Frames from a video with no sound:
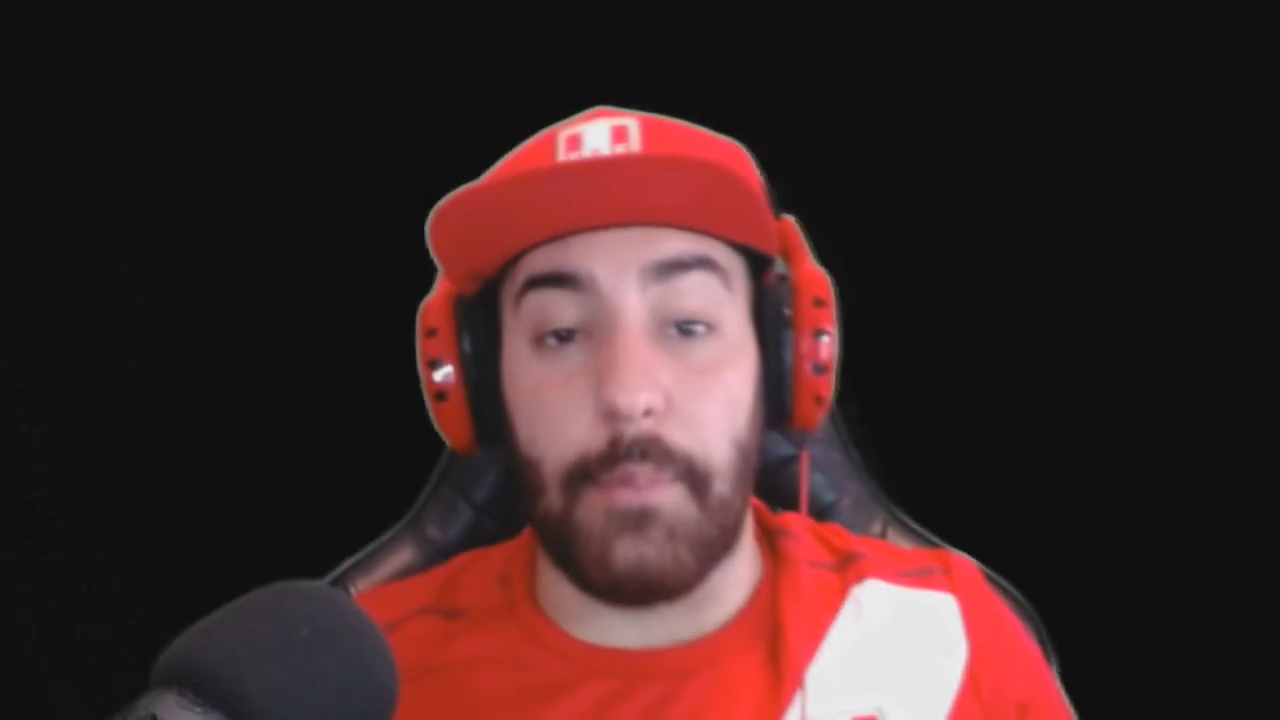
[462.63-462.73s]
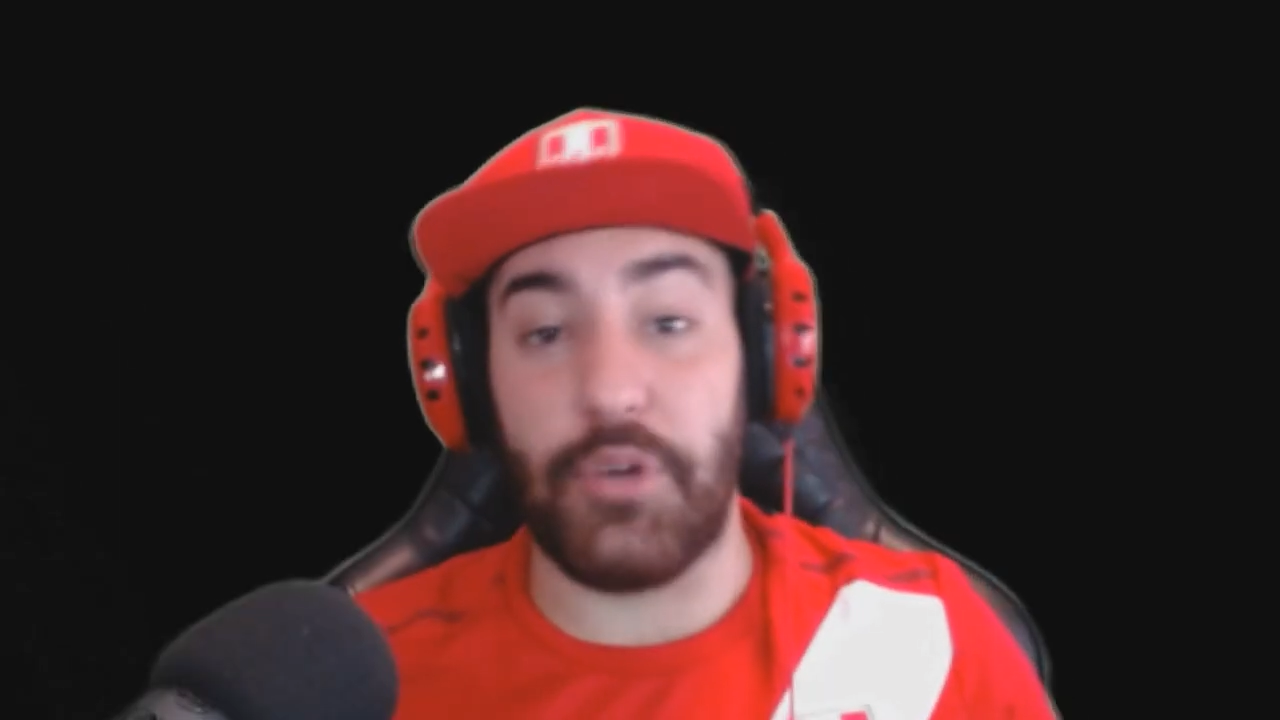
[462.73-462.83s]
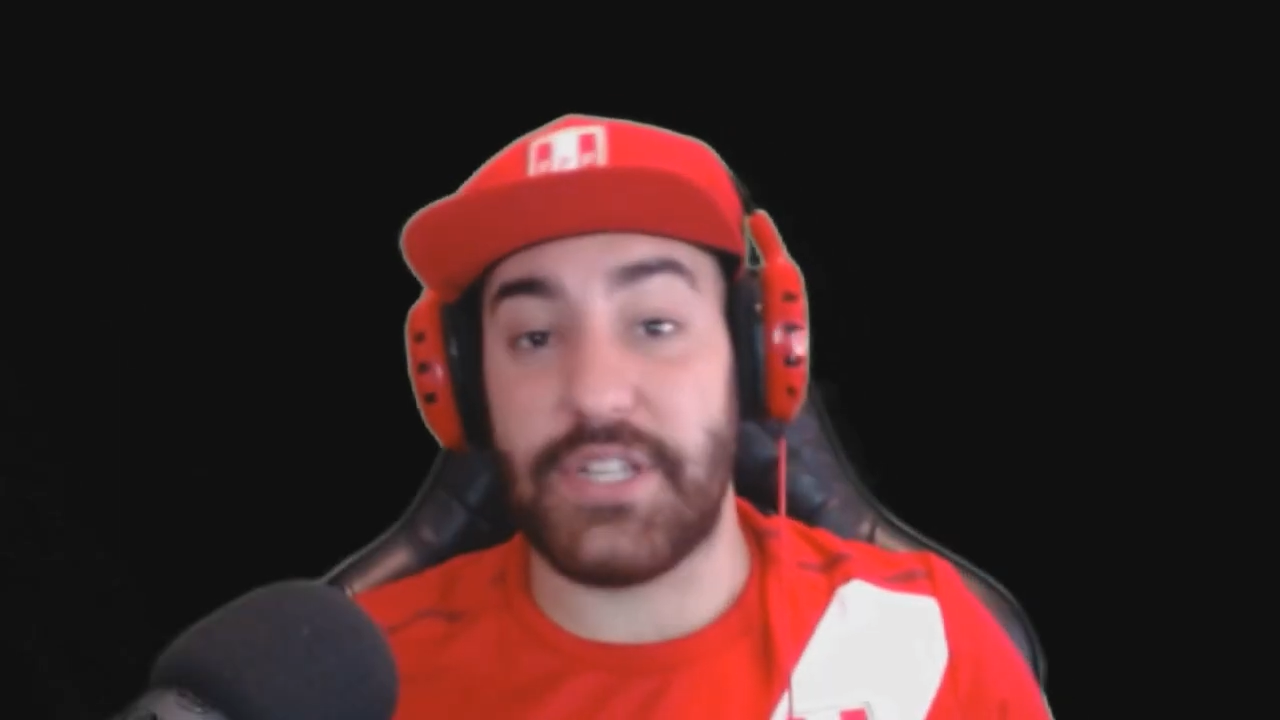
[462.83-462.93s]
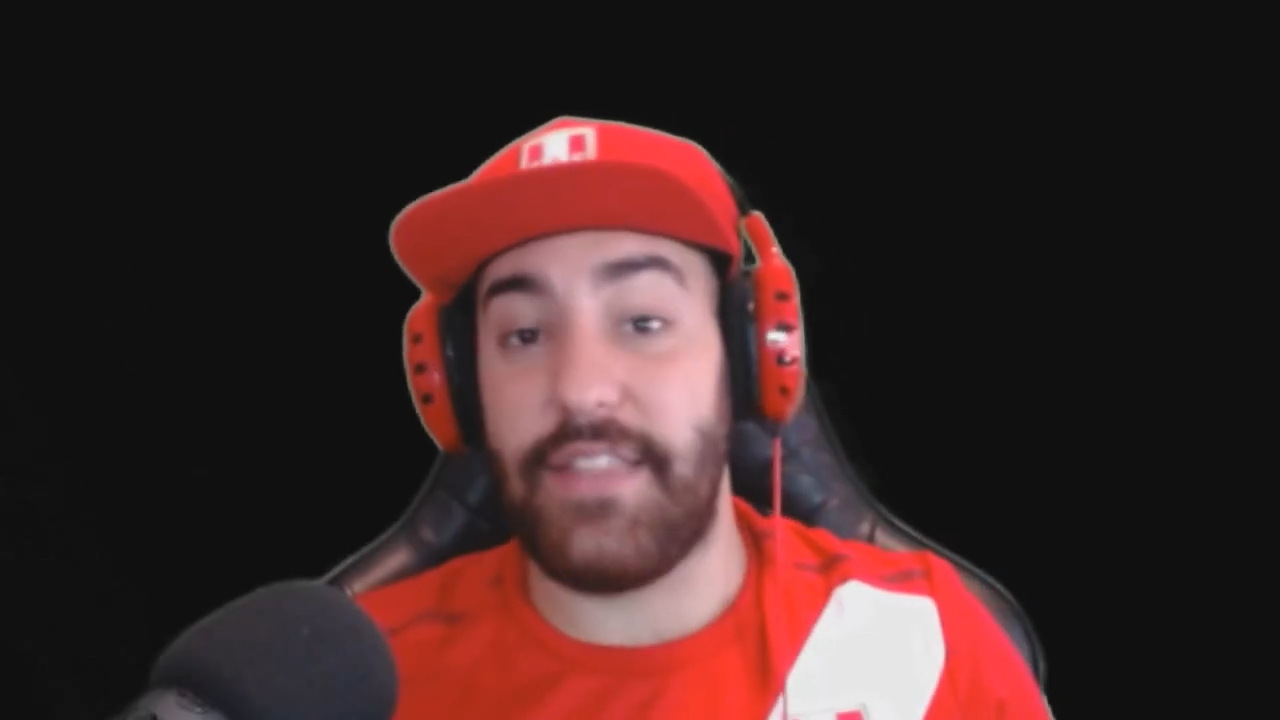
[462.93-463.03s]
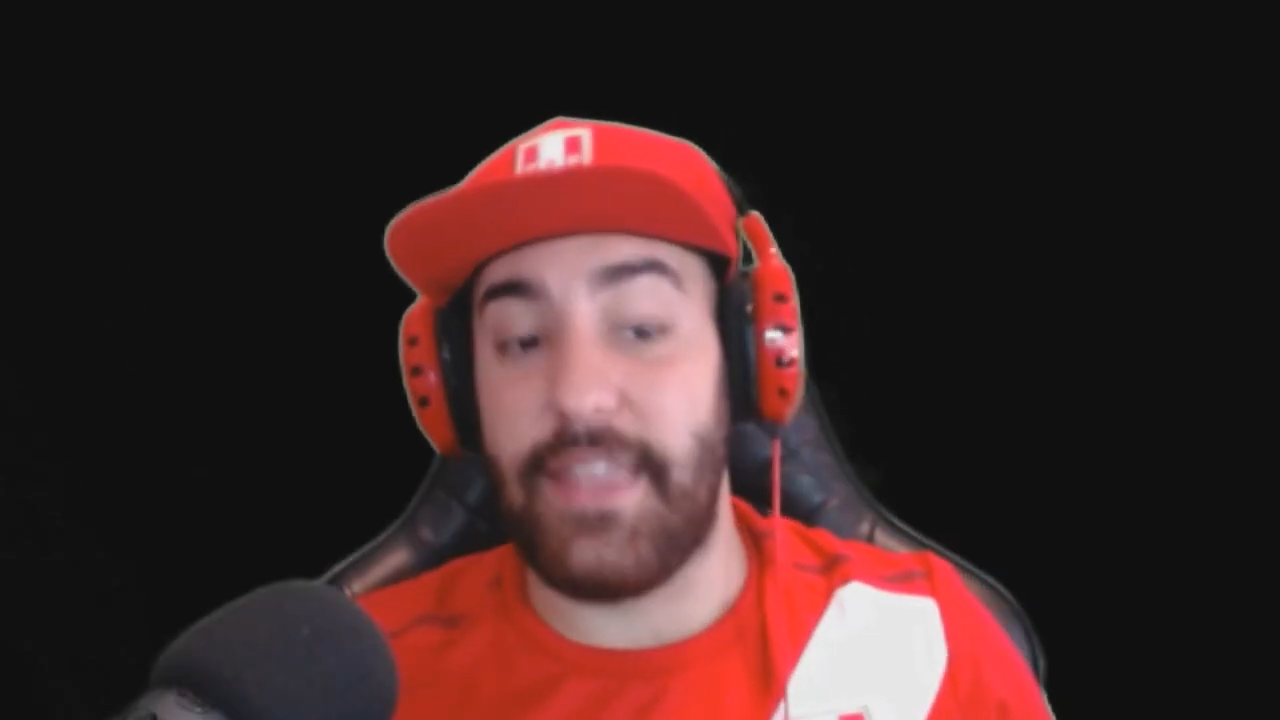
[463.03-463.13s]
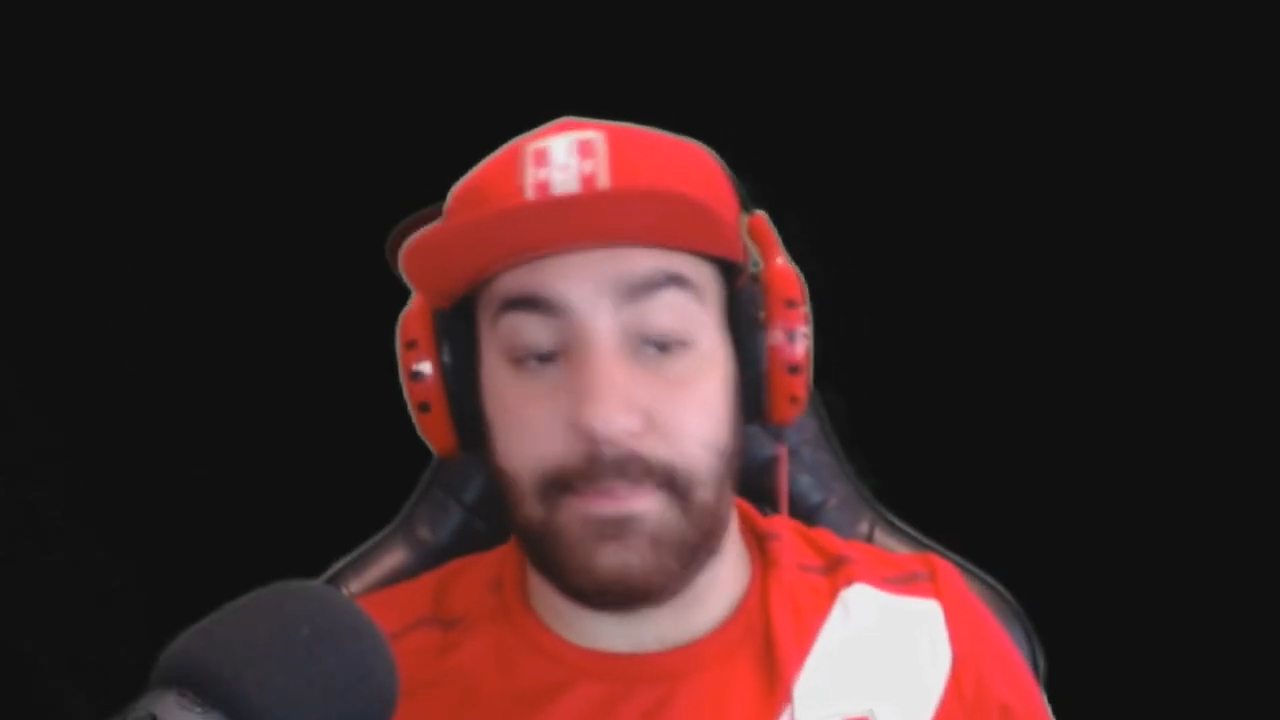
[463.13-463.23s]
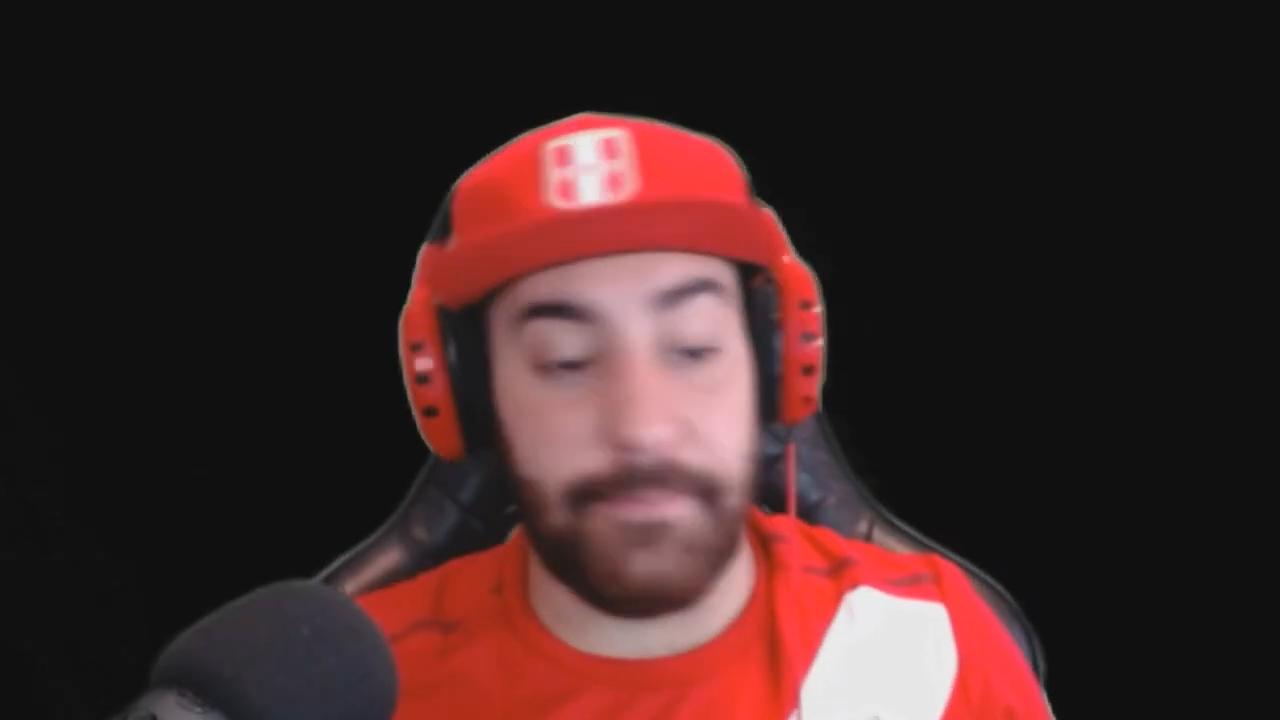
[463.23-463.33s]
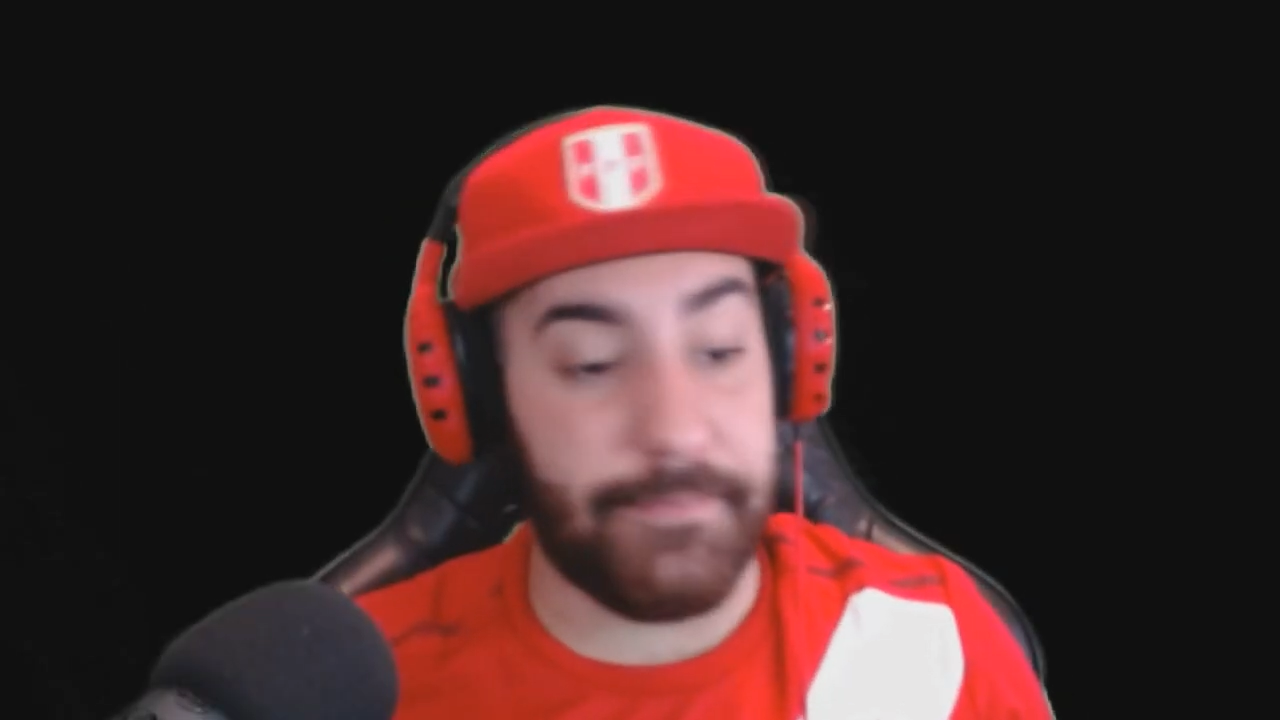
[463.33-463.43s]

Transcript: Pues nada,